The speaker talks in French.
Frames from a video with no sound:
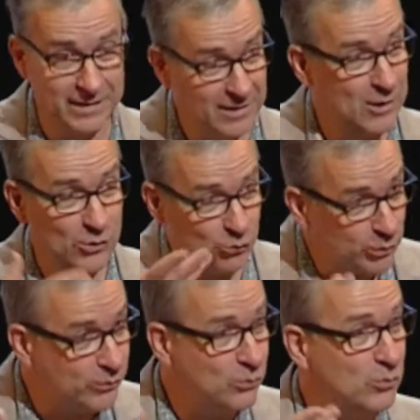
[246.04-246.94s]
et je
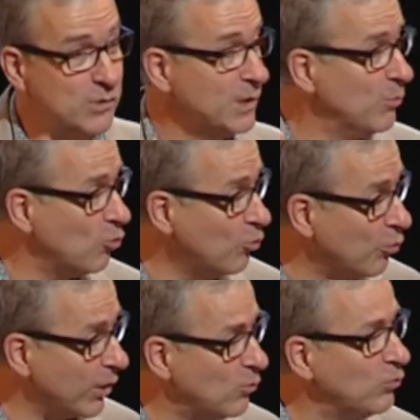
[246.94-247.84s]
suis venu aussi beaucoup
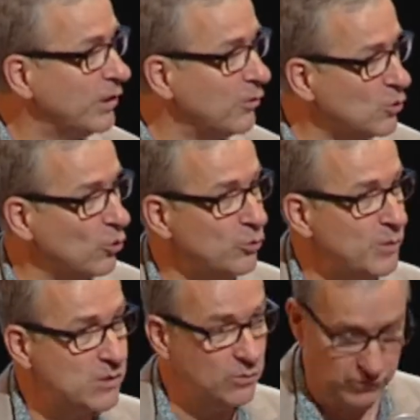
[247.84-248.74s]
pour écouter
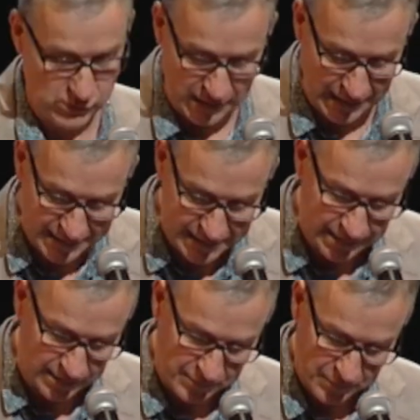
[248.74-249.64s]
aujourd'hui ce que vous allez dire,